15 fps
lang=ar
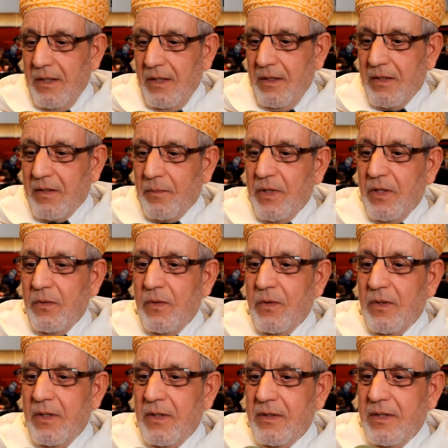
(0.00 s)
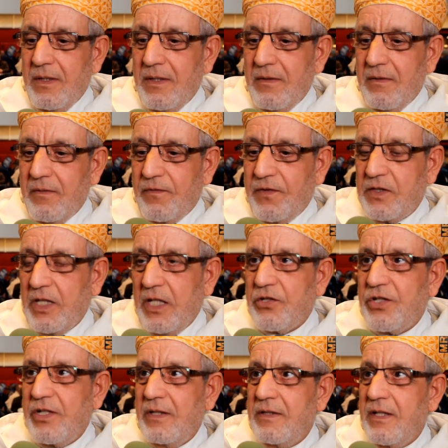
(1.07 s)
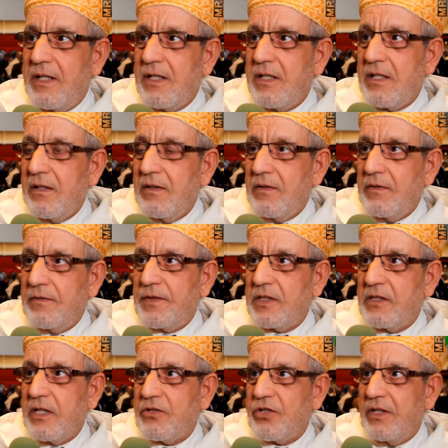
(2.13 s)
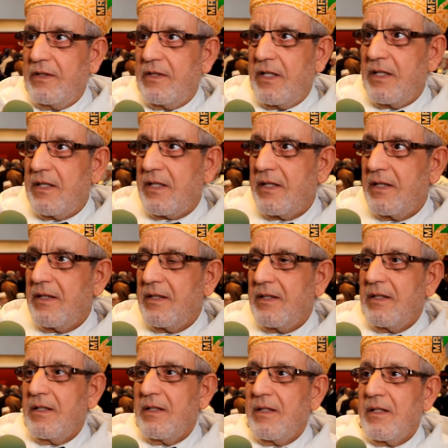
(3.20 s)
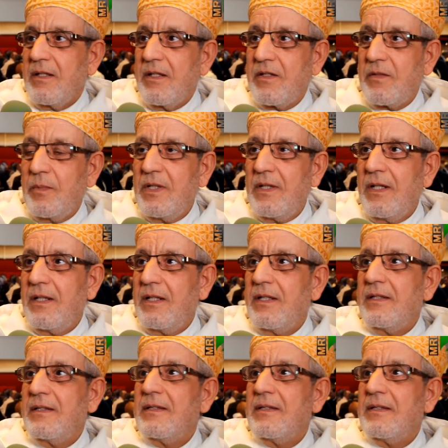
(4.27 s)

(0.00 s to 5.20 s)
اسمي آه، فطاتشي ادريس فطاتشي ادريس اسم ديالي